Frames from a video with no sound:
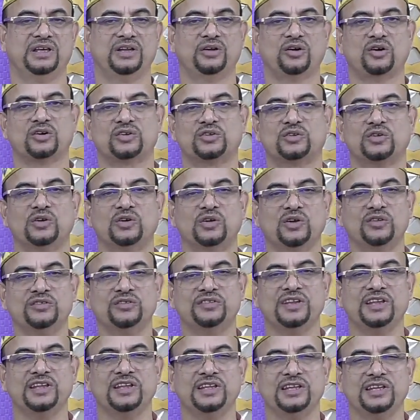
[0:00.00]
এর অর্থ হলো
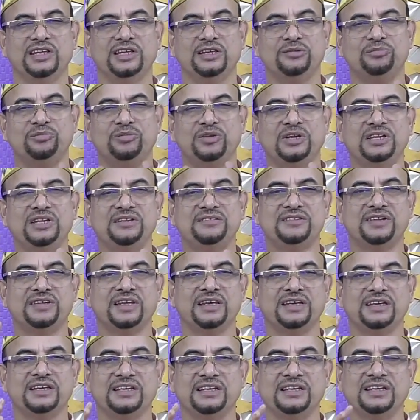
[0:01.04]
যে ইবলিস
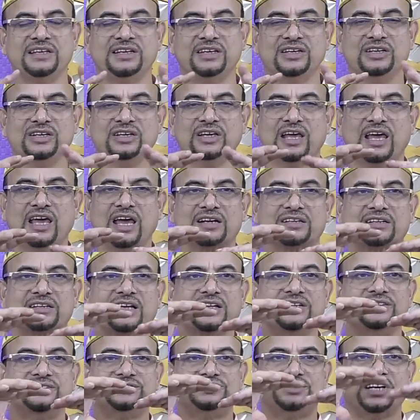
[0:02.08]
যে
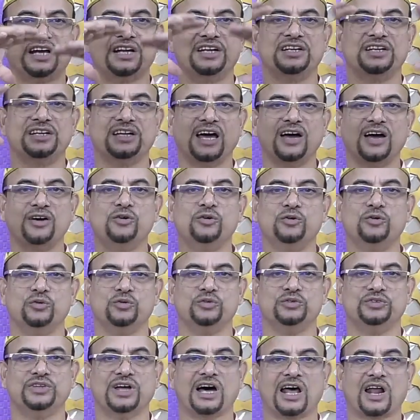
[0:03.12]
একটা জান্নাহু
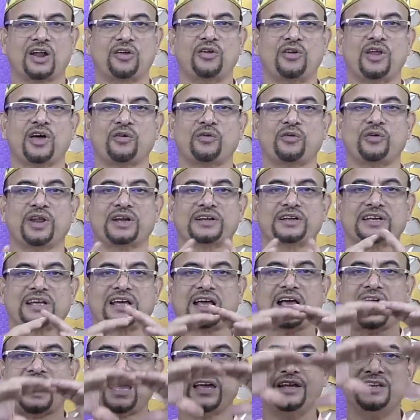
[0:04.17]
ধারণা করে একটা
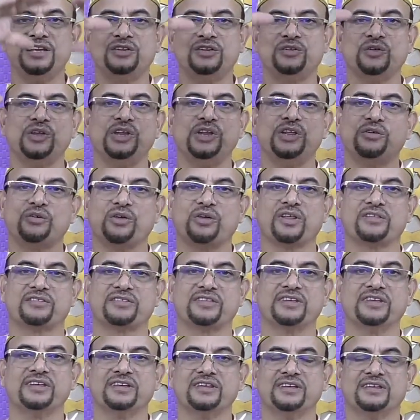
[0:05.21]
কাহিনী তৈরি
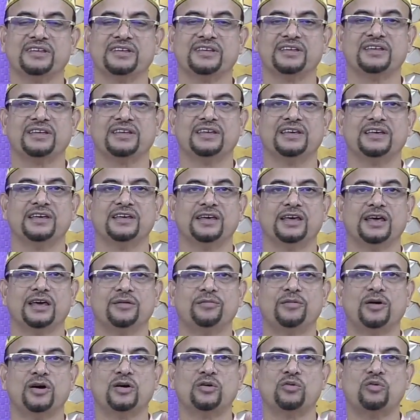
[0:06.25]
করেছে
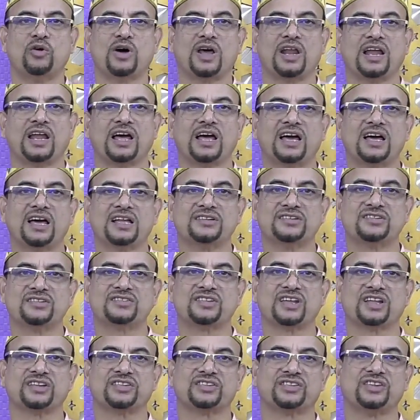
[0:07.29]
এবং ওয়ালাকাদ
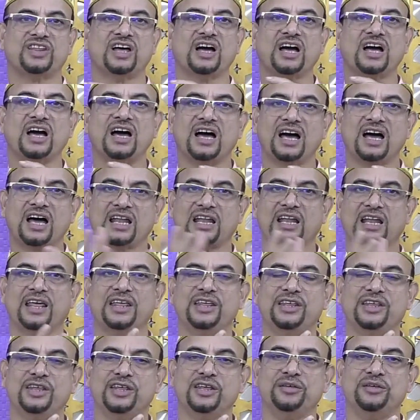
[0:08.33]
সাদ্দাকা
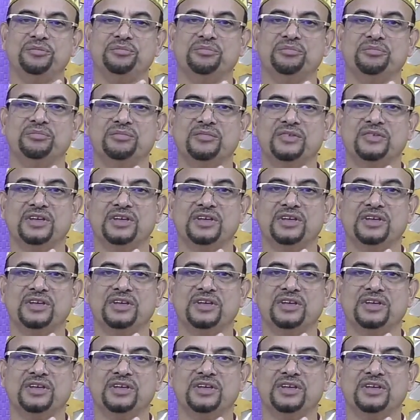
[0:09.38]
আলাইহিম